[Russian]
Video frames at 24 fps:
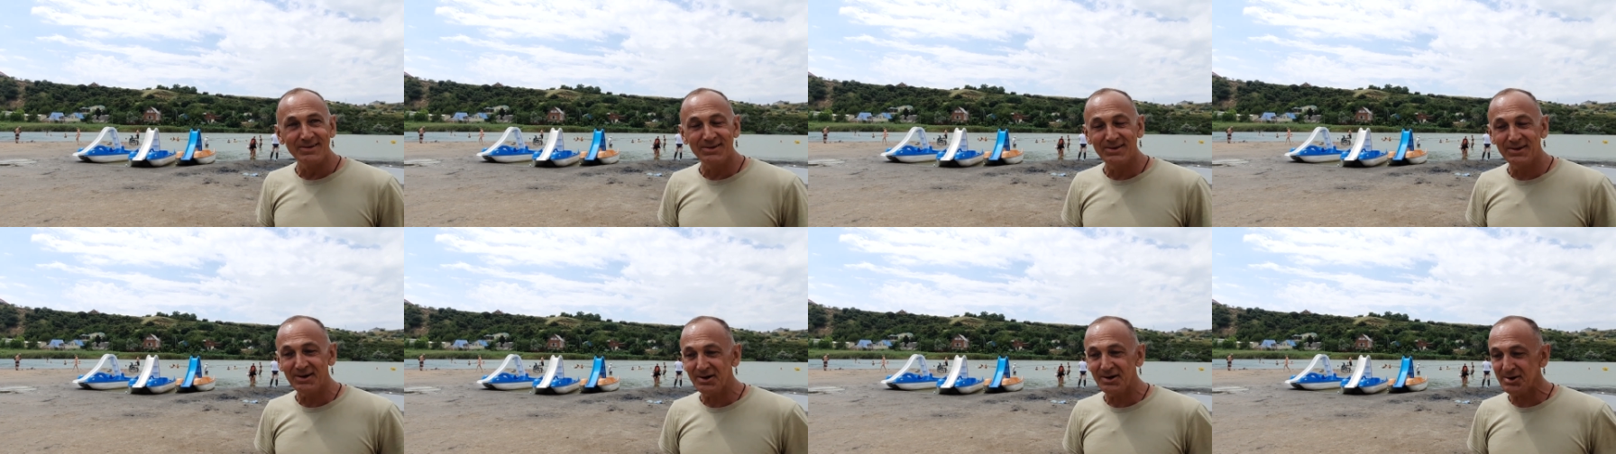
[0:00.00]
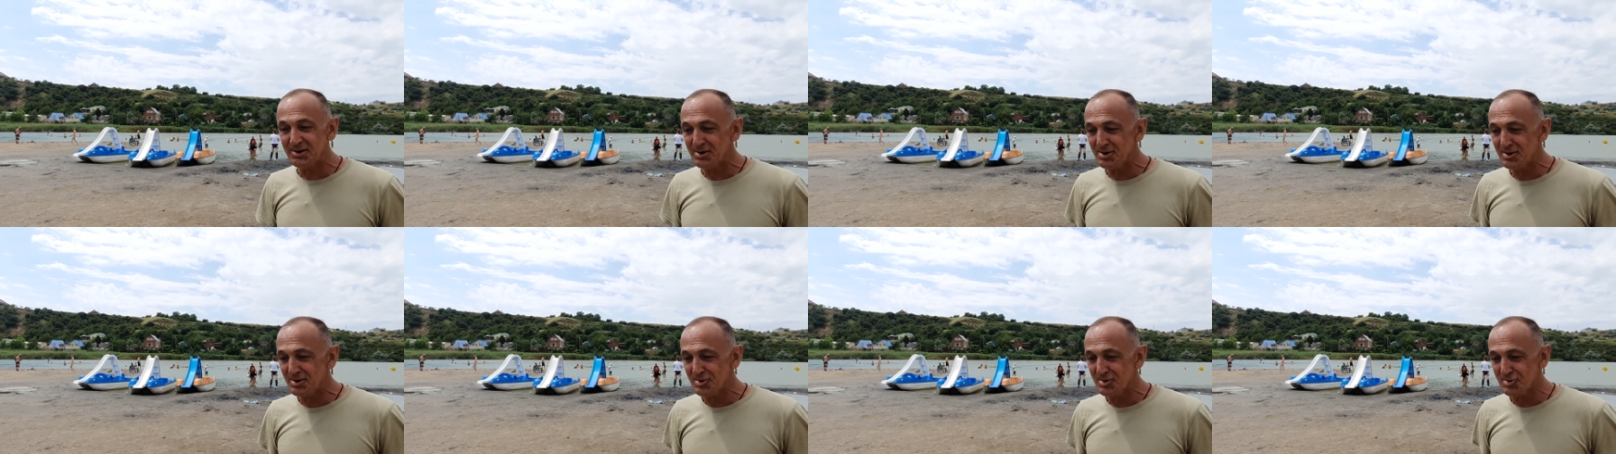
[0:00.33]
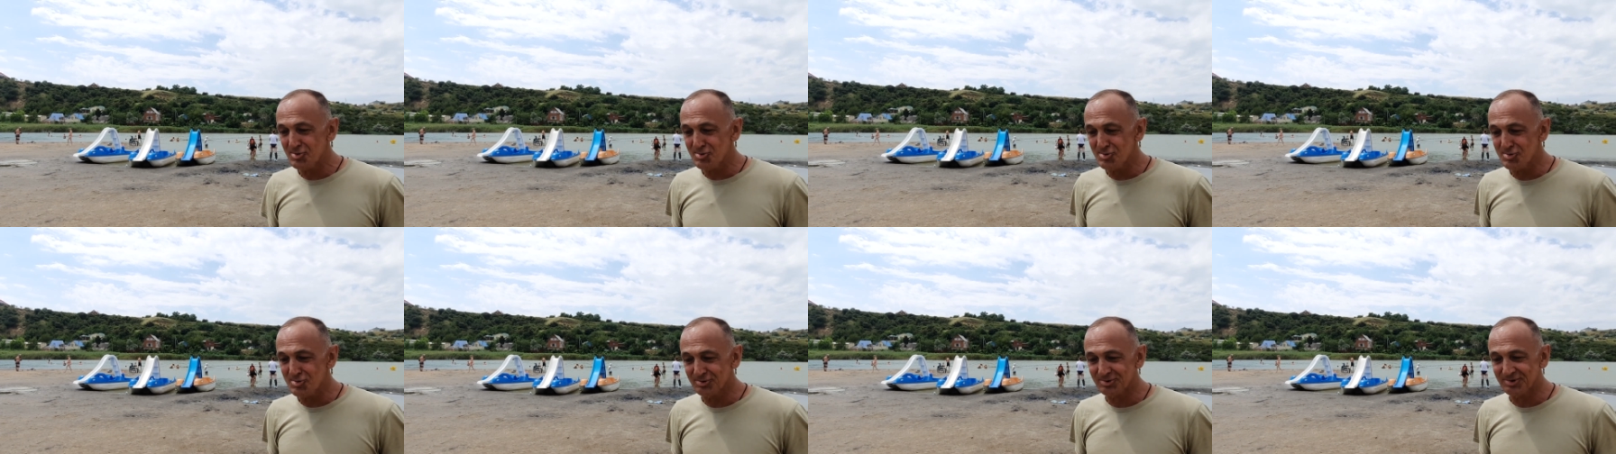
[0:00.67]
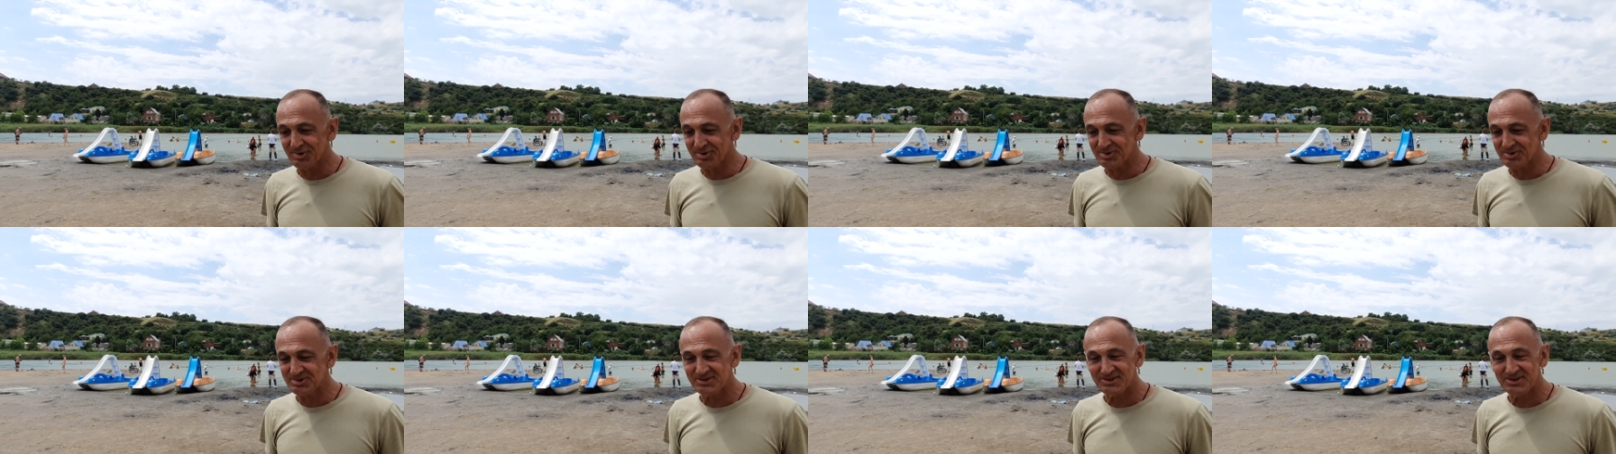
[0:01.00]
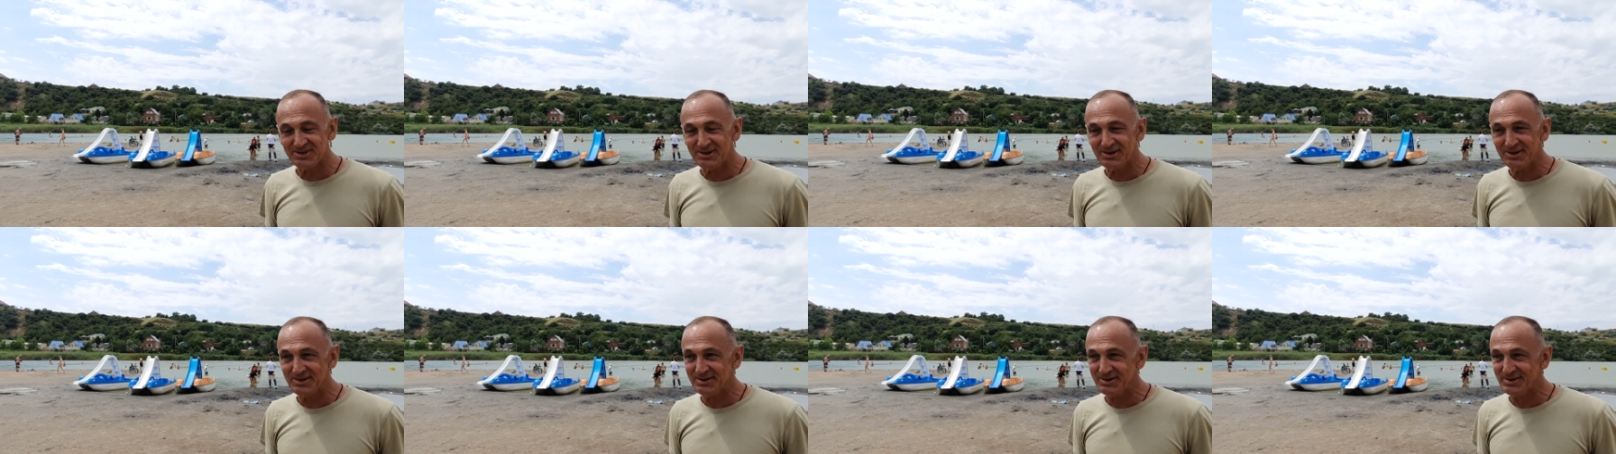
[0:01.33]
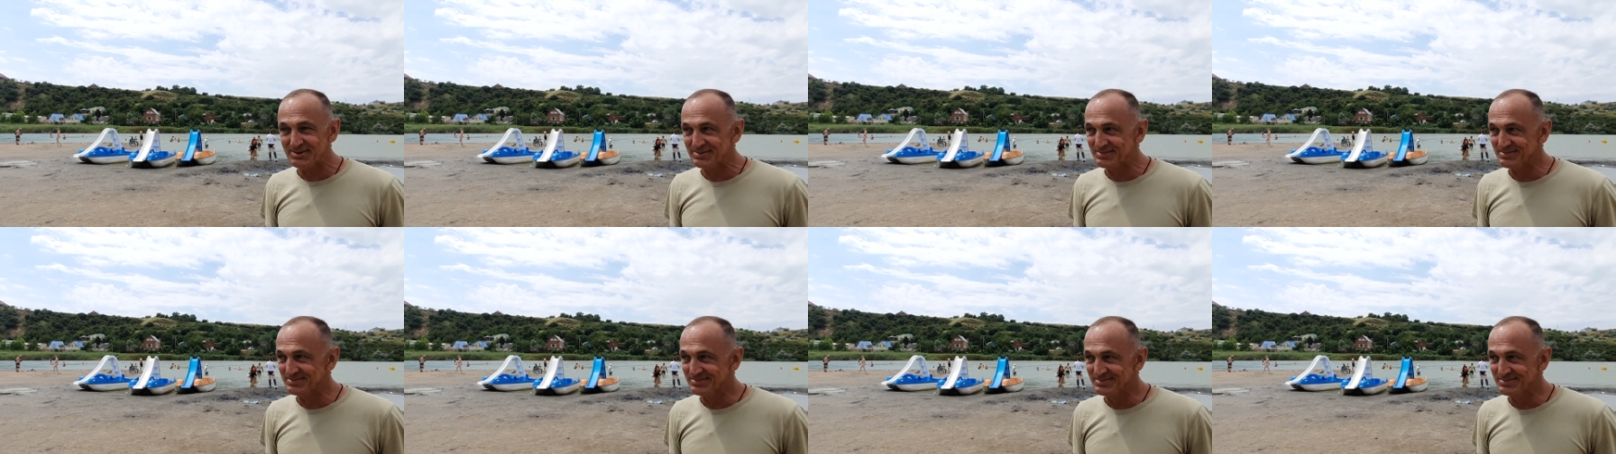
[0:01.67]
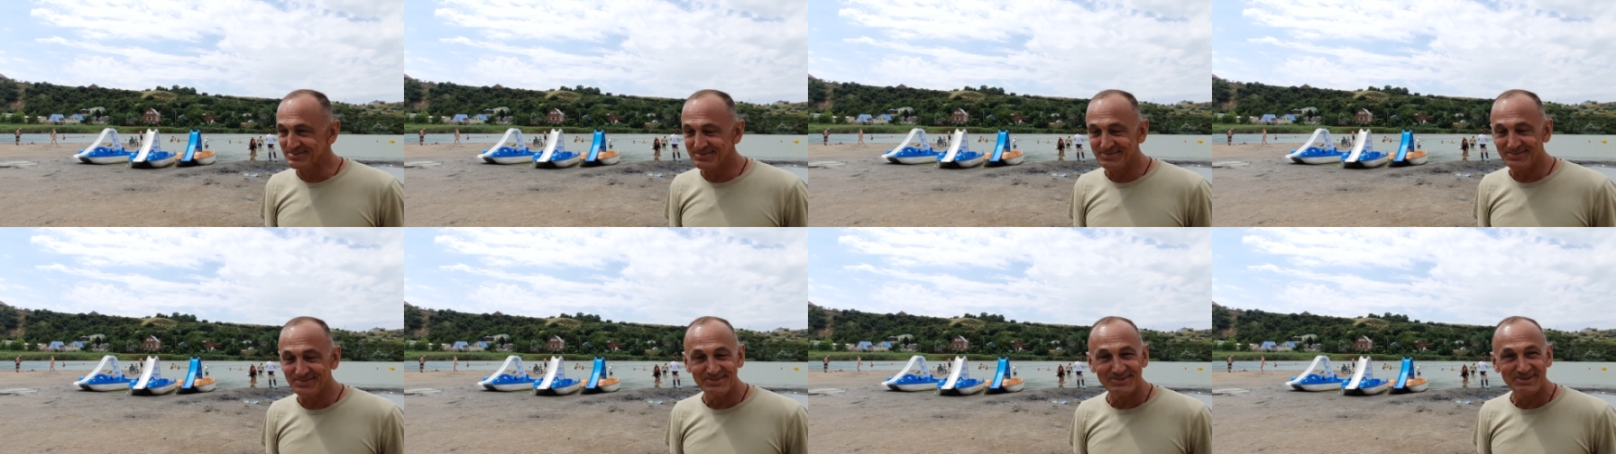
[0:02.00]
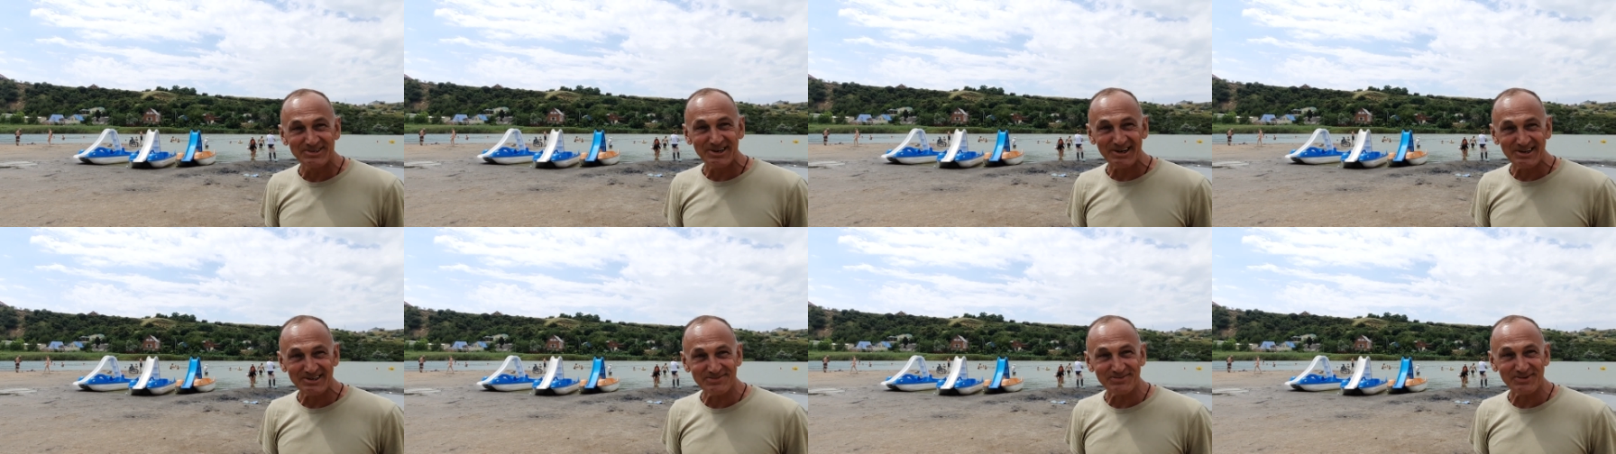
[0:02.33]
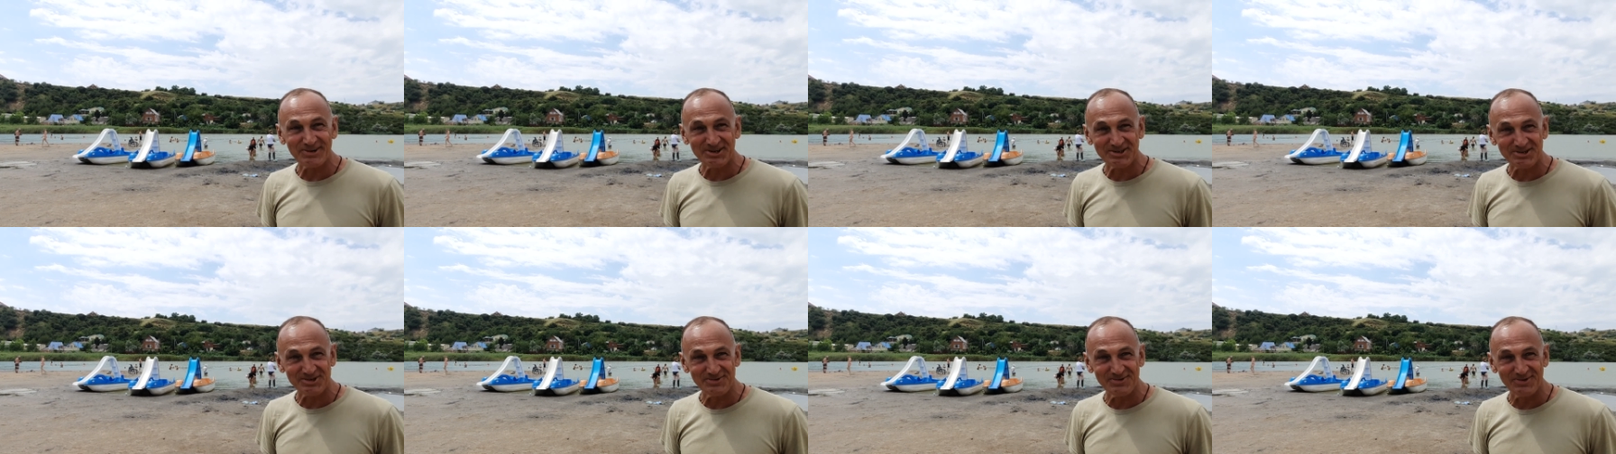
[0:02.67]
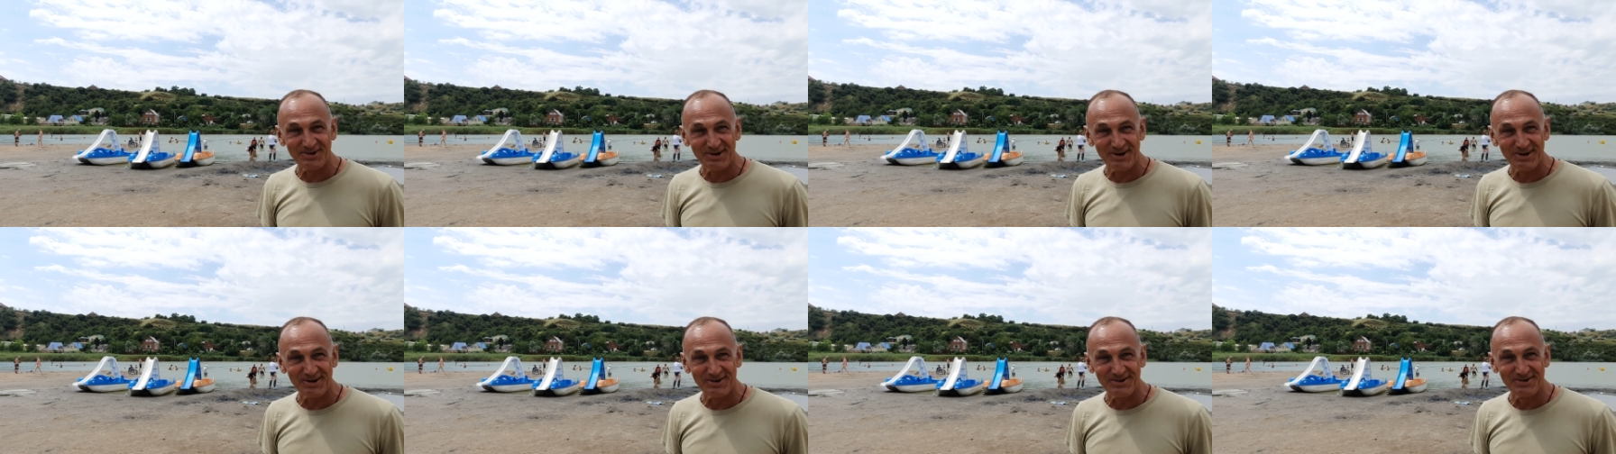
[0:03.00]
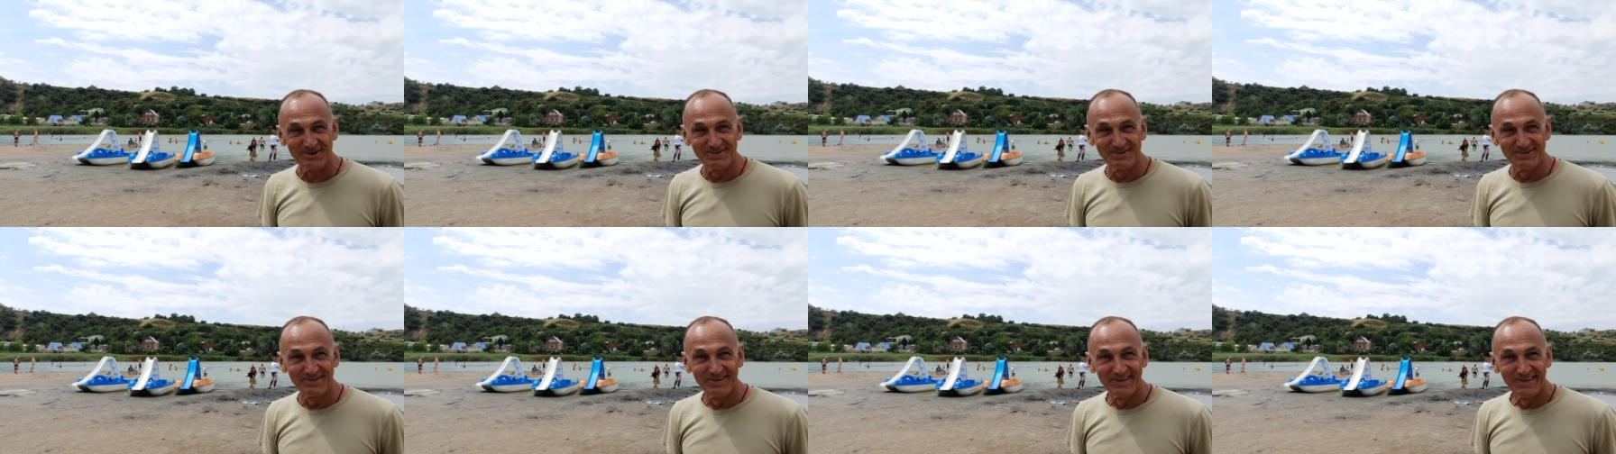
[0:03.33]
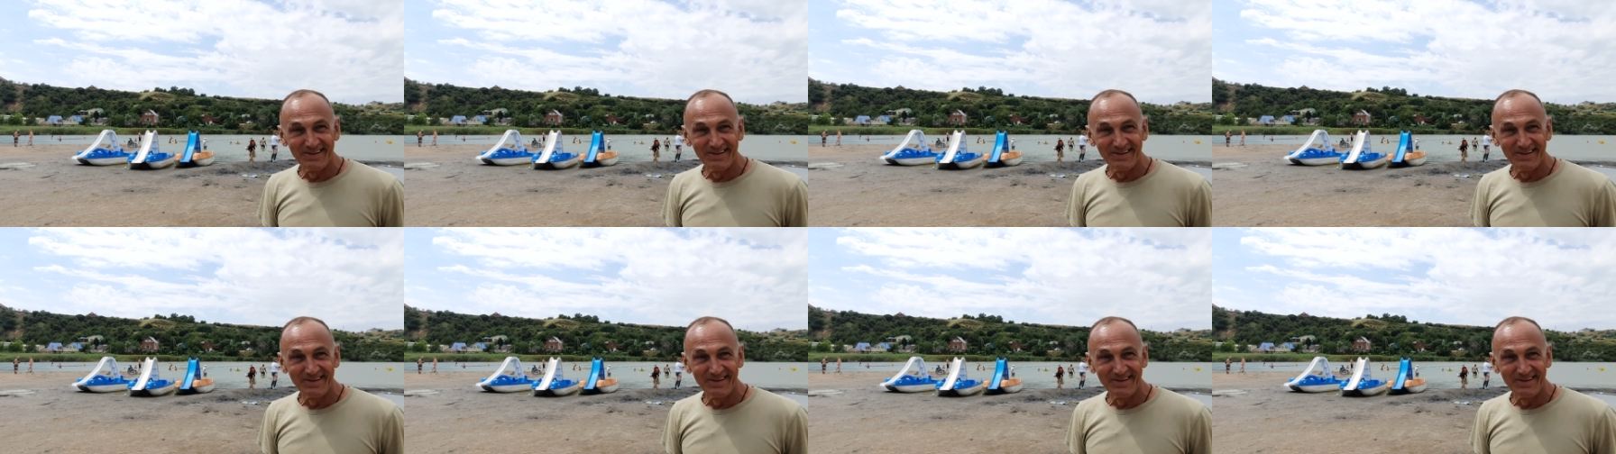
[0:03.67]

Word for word: Я у друзей. О, сейчас повезло,